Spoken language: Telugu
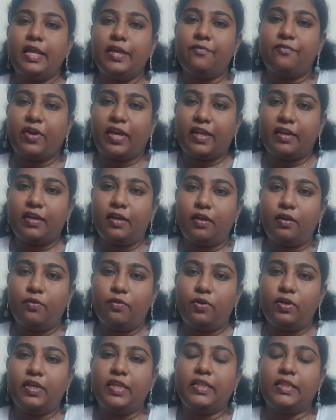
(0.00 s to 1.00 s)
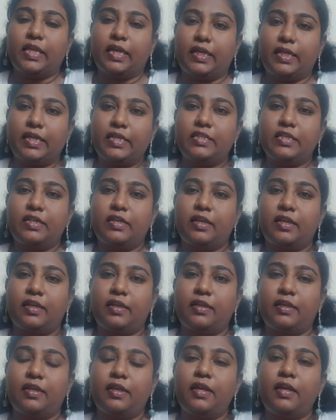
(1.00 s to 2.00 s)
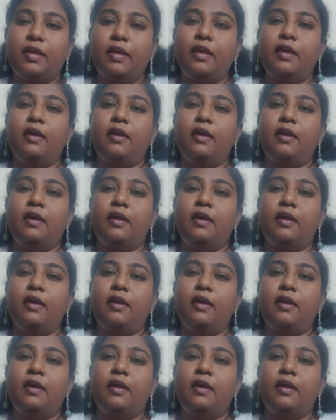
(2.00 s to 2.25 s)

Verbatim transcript: ఈ వైరల్ లోడ్ని తగ్గించటానికి